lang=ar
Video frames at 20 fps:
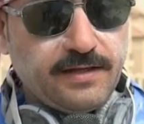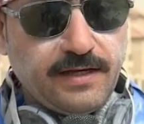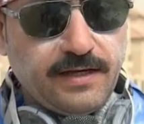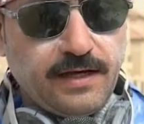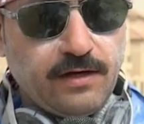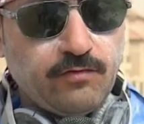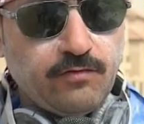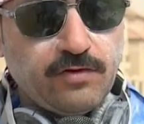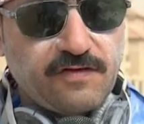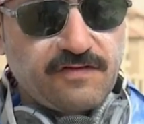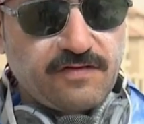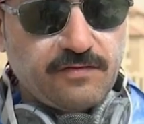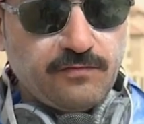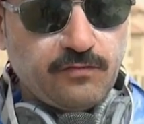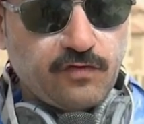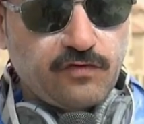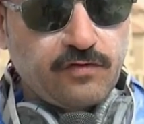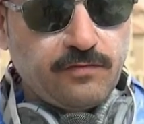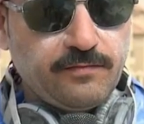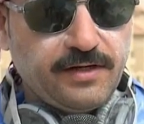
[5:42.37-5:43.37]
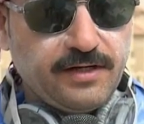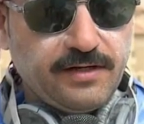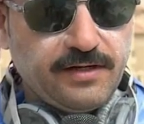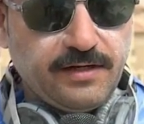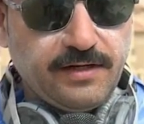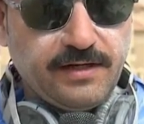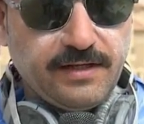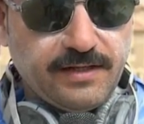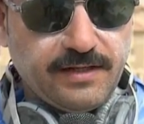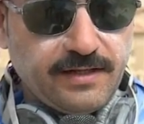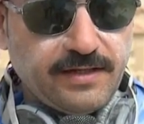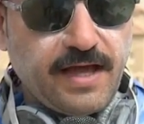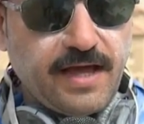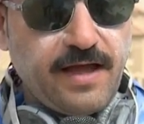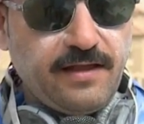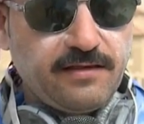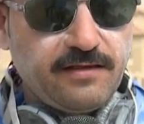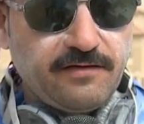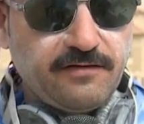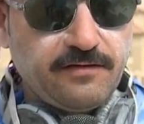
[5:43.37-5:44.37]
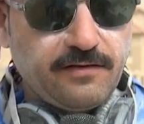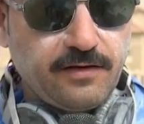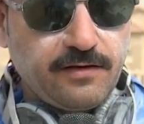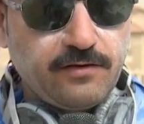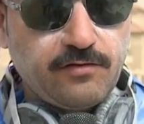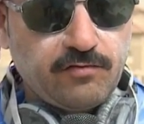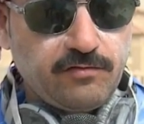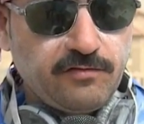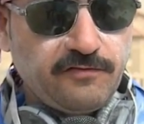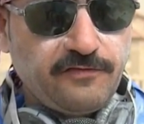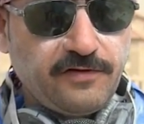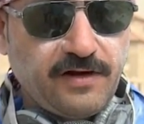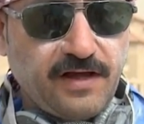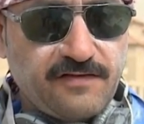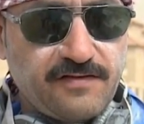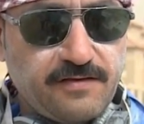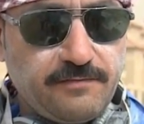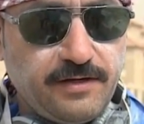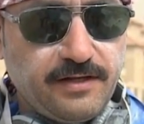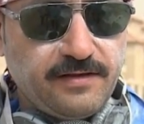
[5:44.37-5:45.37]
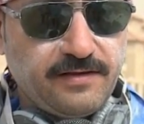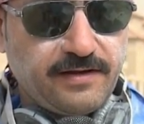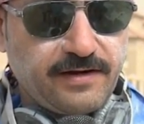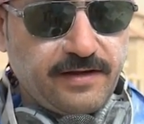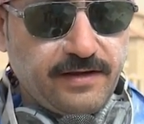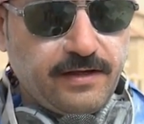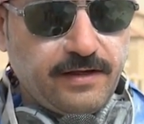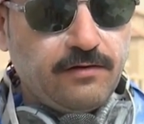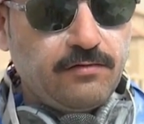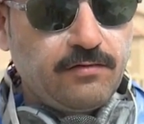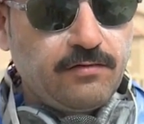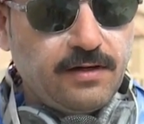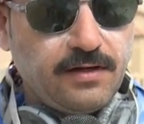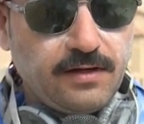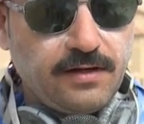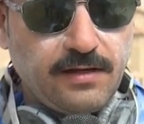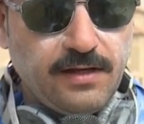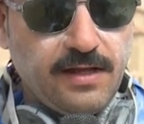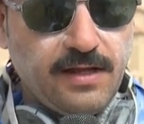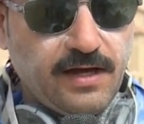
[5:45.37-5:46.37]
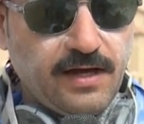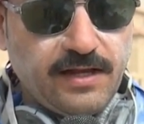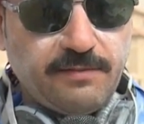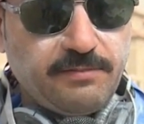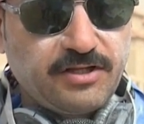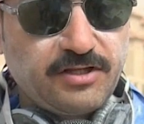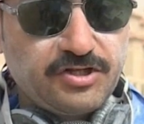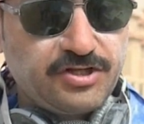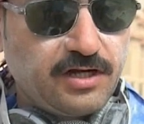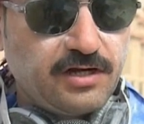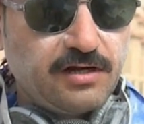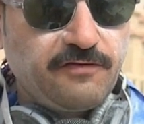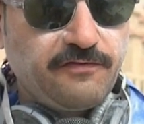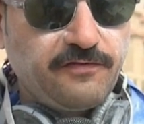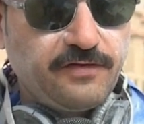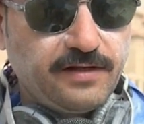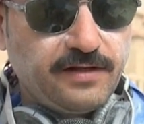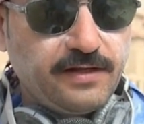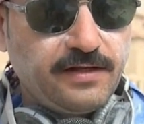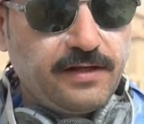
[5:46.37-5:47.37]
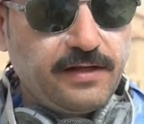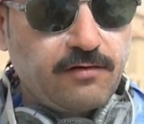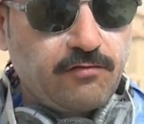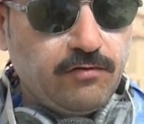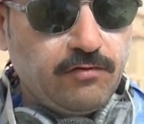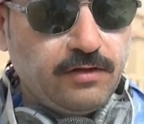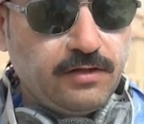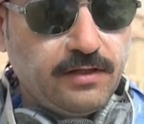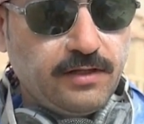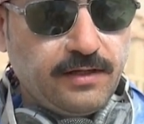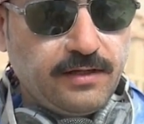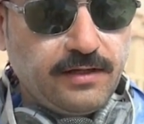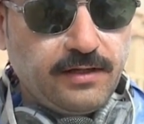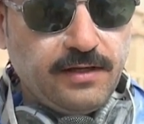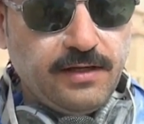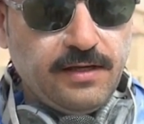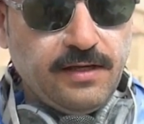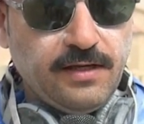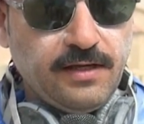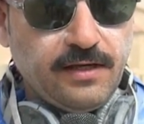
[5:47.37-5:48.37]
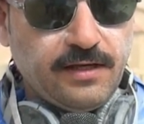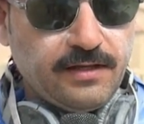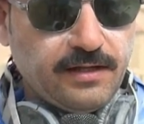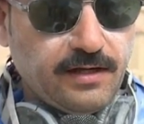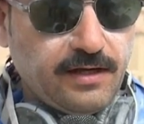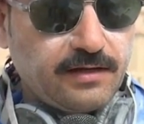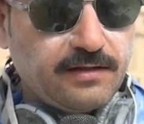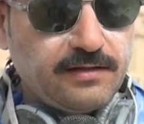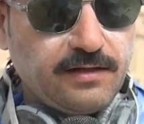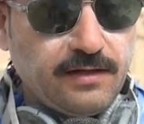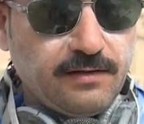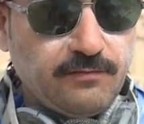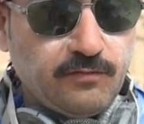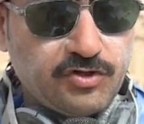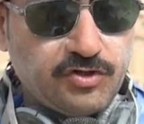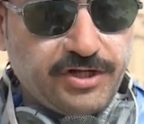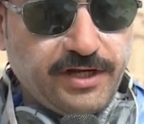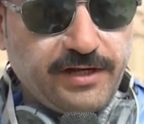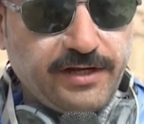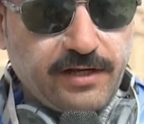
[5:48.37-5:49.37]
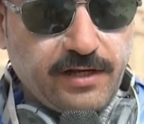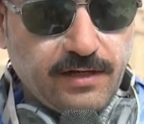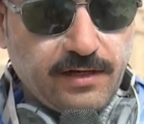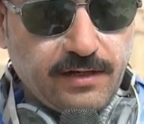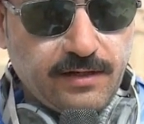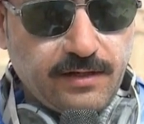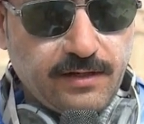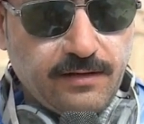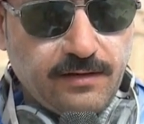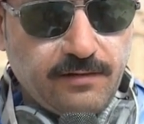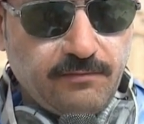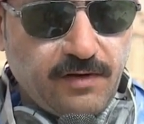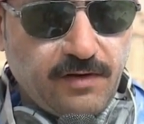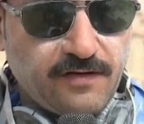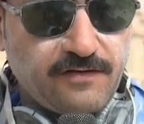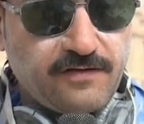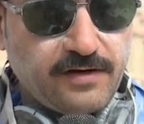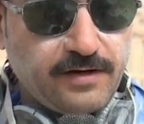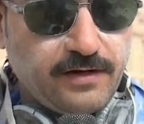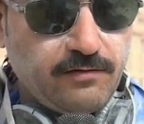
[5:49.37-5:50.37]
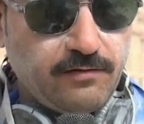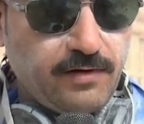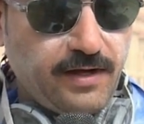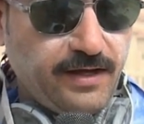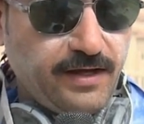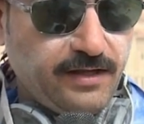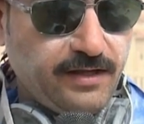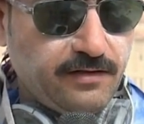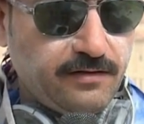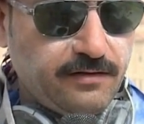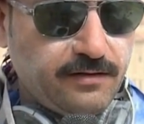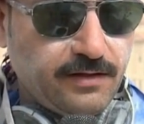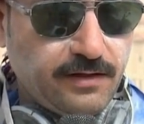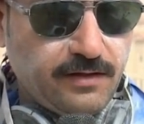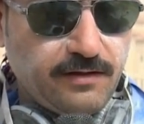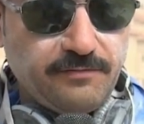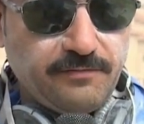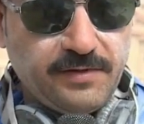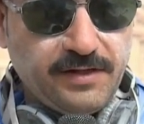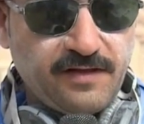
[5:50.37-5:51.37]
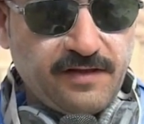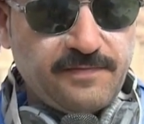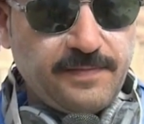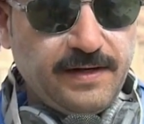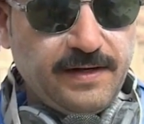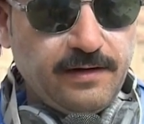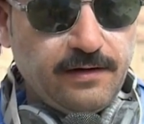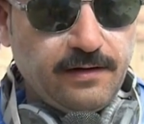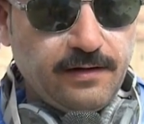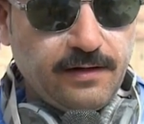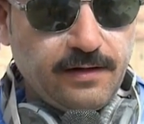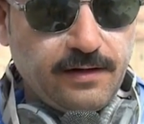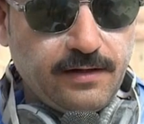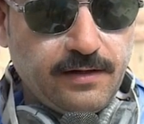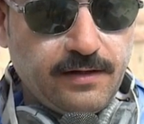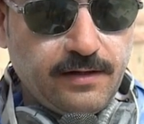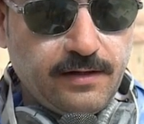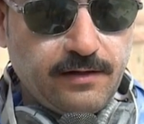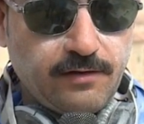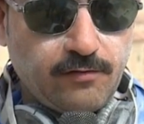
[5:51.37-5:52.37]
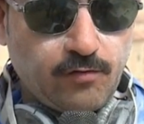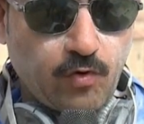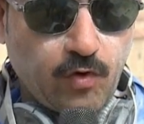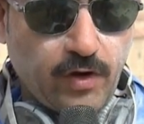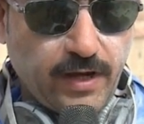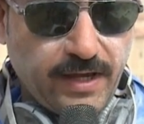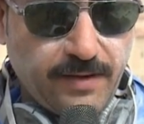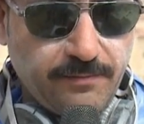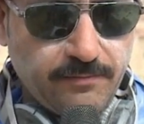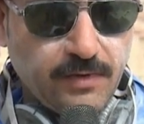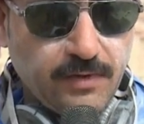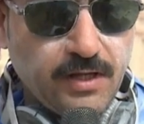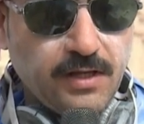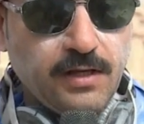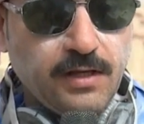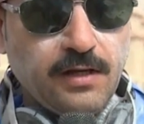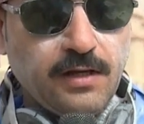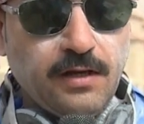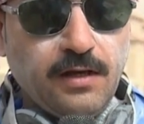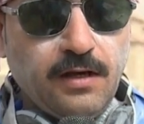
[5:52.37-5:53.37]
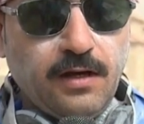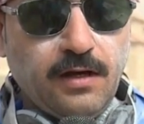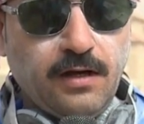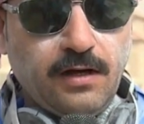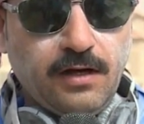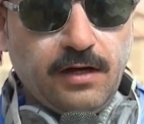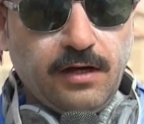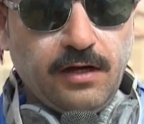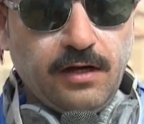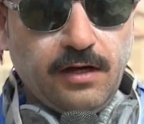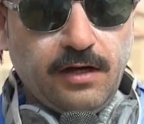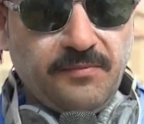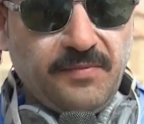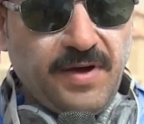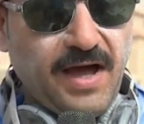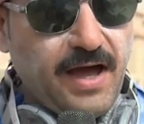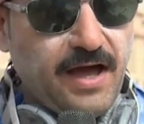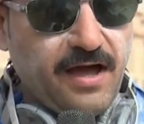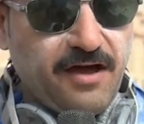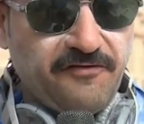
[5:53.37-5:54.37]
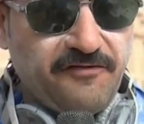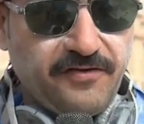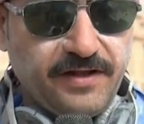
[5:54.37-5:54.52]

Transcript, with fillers: ده أول سيمبوزيوم للنحت يكون في العاصمة الإدارية وأنا بتشرف إن أنا أكون النهارده المشارك المصري الوحيد بالنسبة للرخام آه، مع